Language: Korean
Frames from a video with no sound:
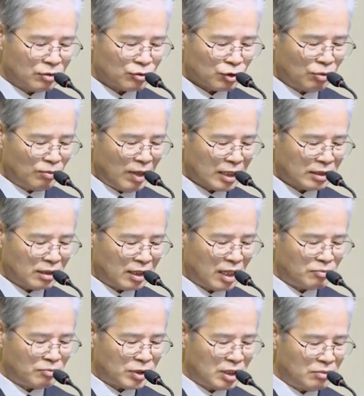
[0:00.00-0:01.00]

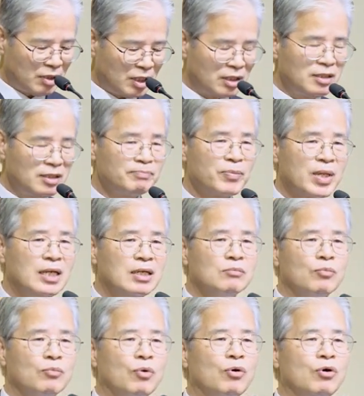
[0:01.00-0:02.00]
초막절의 비밀을
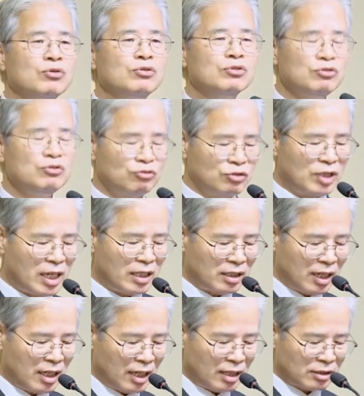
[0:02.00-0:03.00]
모든
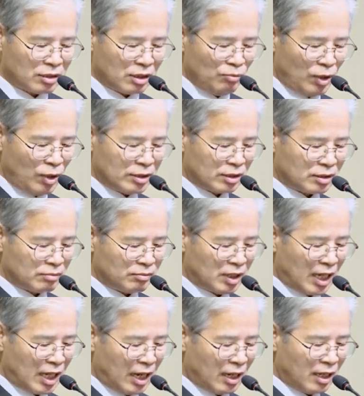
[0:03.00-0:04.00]
유대인들에게
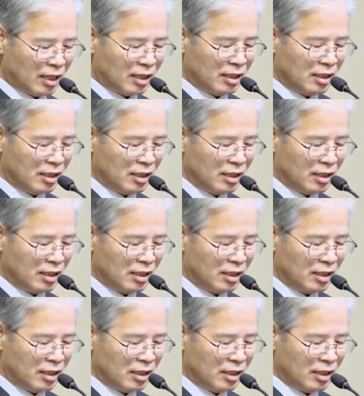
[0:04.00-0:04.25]
선포하셨습니다.